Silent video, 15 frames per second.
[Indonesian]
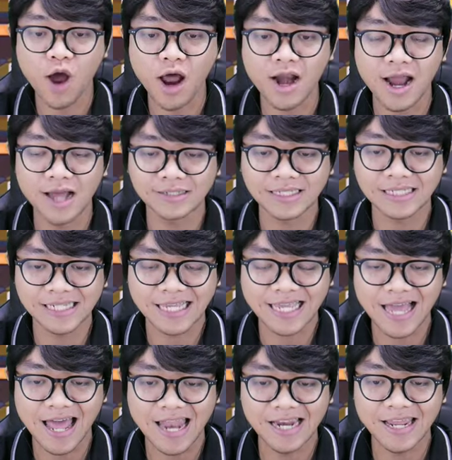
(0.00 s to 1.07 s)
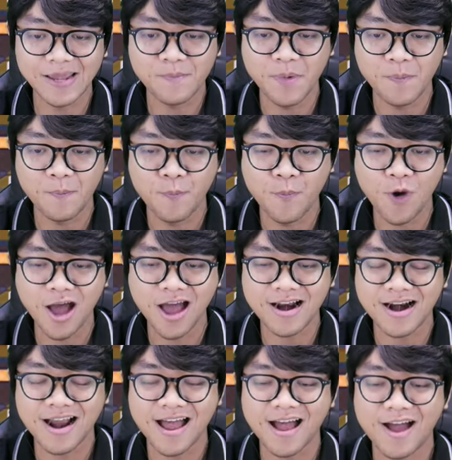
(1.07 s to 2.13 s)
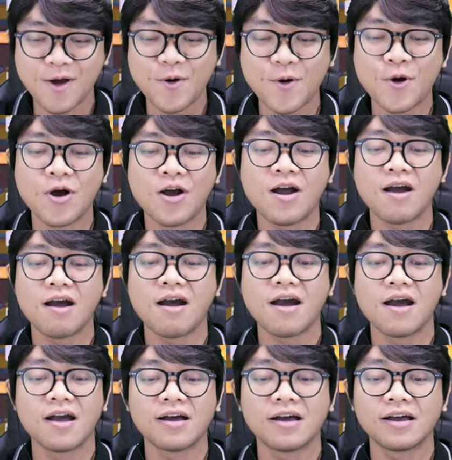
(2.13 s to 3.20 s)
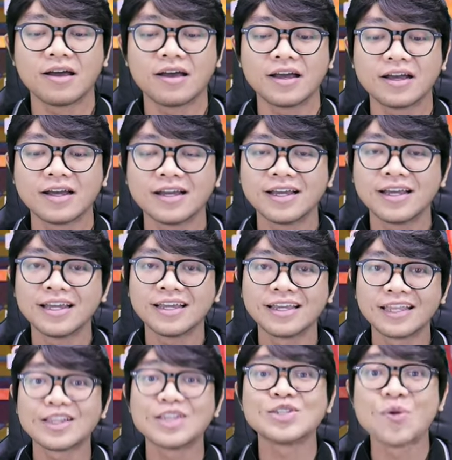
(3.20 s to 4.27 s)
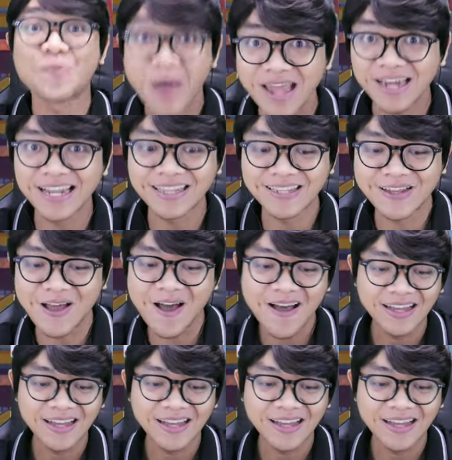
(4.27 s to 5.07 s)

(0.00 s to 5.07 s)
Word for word: panas sekali membara. Wah. Kita cobain nanti